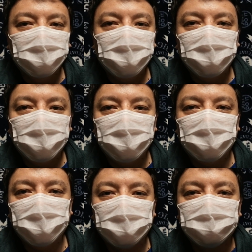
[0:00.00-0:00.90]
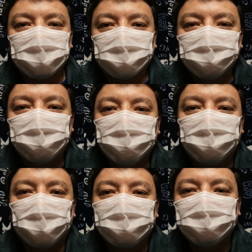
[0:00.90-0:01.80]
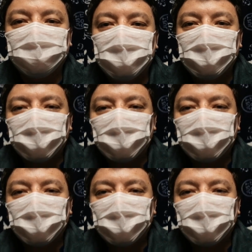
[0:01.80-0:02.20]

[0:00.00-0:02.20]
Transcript: é, e tá com sintomas.